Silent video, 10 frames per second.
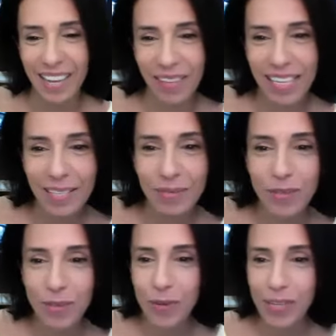Merci,
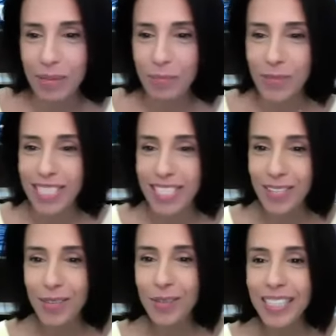beaucoup pour ces petites
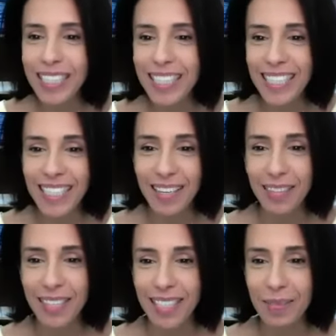routines,
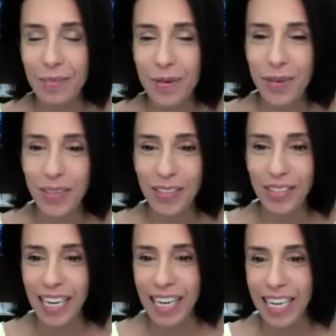effectivement, euh,
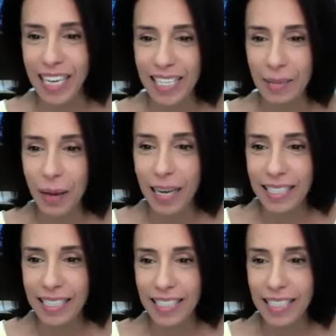et, ces
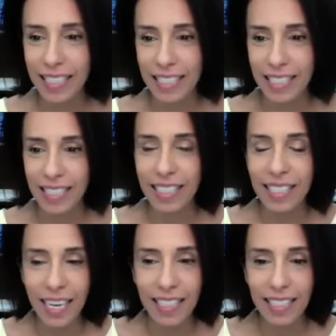pratiques, et ces
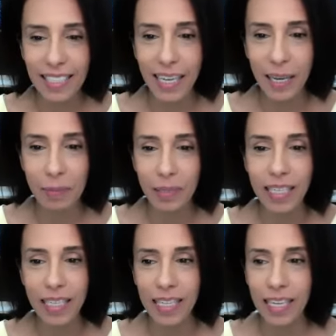exercices à
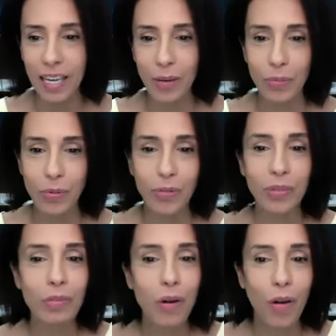appliquer pour
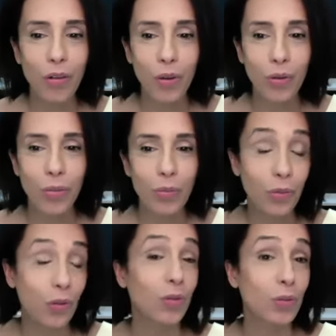vivre dans,
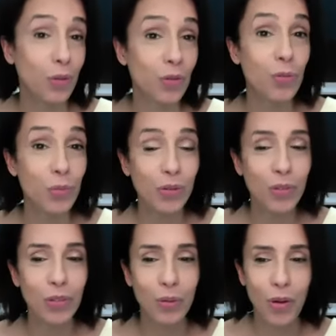ce
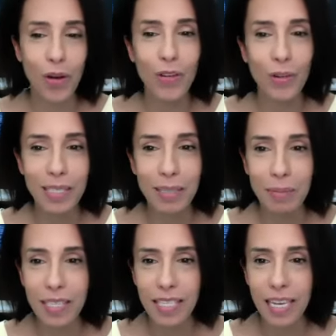monde donc en
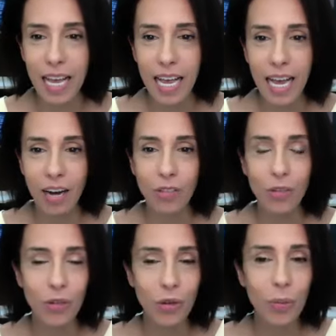optimiste. Alors ce
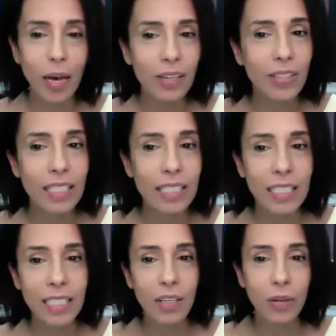que je remarque aussi,
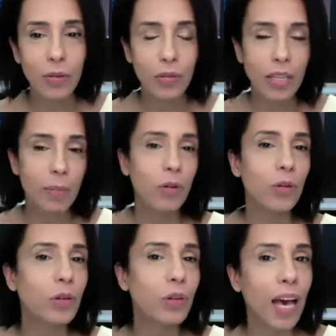c'est que finalement
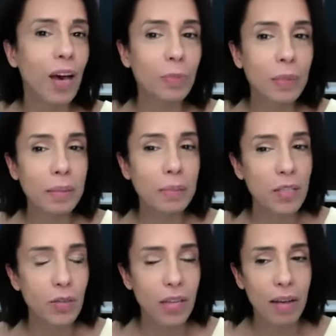le regard
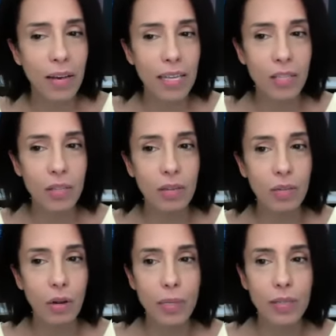optimiste se travaille et se
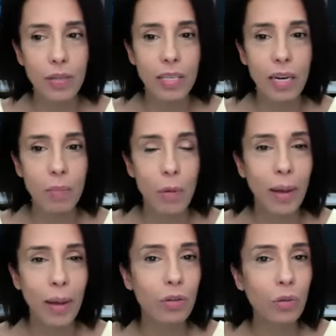développe essentiellement
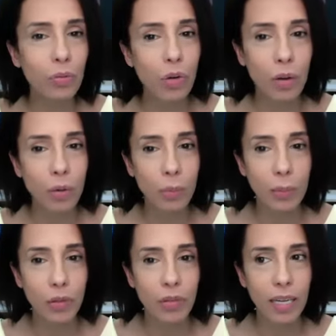par deux voies
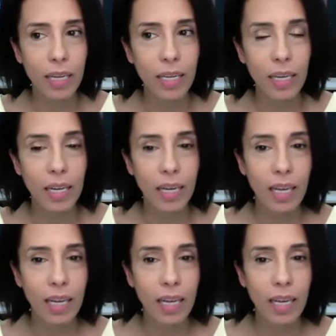complémentaires.